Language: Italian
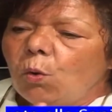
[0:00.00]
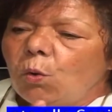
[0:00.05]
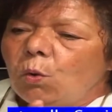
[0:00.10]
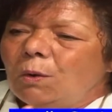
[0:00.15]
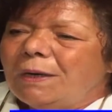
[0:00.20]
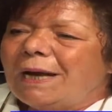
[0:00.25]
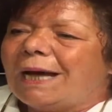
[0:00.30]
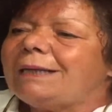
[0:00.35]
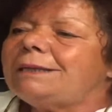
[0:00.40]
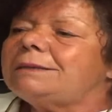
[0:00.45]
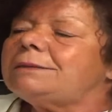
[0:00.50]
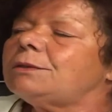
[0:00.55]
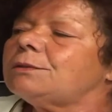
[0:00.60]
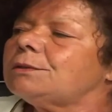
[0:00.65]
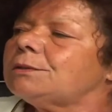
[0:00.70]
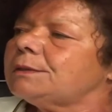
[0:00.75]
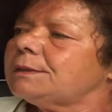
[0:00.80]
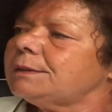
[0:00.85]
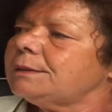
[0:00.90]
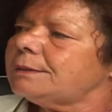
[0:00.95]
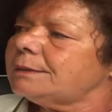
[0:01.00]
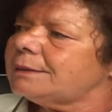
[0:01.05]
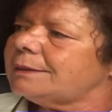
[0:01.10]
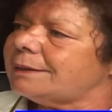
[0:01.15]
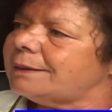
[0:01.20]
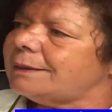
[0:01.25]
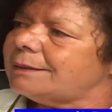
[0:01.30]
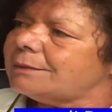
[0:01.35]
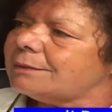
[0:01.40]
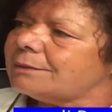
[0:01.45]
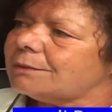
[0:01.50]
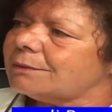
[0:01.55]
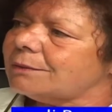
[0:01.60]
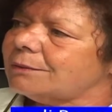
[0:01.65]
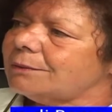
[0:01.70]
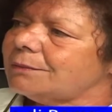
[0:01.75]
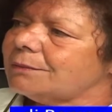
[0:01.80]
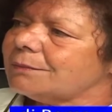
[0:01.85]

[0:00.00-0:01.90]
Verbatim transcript: un altro se stesso.